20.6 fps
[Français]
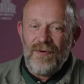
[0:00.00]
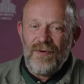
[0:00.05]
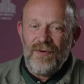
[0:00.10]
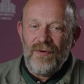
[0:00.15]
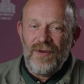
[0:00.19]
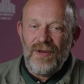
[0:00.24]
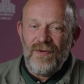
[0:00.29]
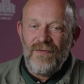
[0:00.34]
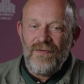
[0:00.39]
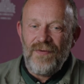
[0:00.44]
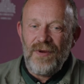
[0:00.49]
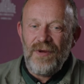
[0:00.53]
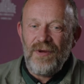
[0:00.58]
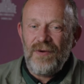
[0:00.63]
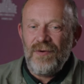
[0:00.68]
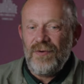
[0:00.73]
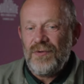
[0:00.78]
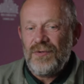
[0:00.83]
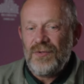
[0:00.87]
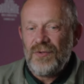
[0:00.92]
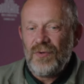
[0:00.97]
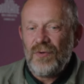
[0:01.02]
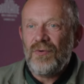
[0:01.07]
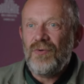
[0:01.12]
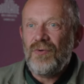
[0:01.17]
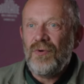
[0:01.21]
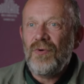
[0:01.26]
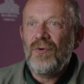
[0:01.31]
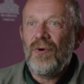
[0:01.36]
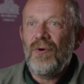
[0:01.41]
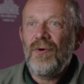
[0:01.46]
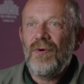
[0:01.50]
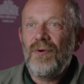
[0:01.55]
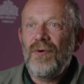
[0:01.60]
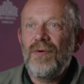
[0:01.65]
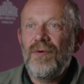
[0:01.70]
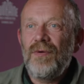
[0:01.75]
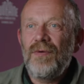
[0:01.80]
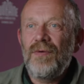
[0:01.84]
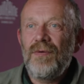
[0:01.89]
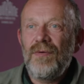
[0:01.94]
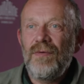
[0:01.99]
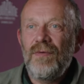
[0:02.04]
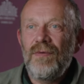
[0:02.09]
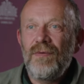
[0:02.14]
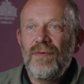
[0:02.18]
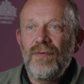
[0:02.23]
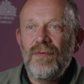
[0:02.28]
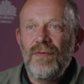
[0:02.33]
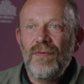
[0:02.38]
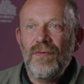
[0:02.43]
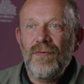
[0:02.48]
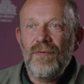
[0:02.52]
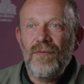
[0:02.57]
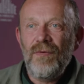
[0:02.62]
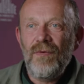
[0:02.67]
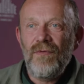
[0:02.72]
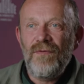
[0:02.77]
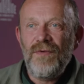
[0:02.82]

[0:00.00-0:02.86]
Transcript: euh, en effet, euh, structure euh, le